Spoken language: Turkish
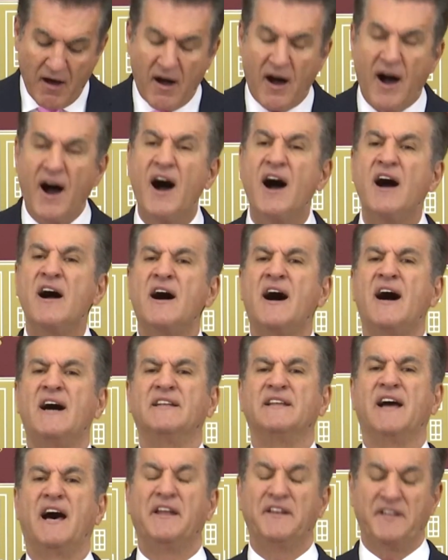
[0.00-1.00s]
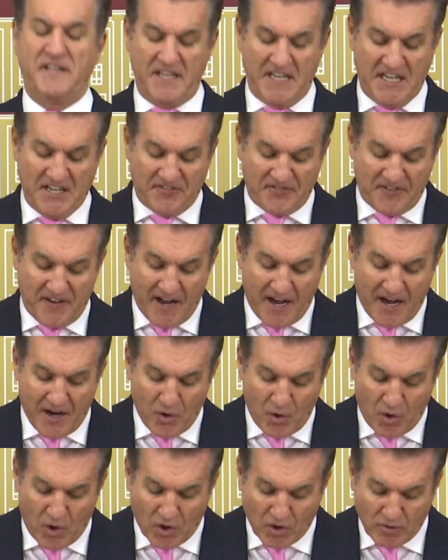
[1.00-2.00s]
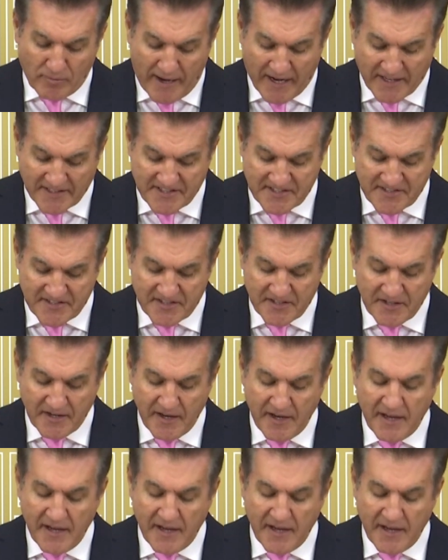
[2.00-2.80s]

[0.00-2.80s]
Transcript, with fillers: Ah alan iflah olmaz.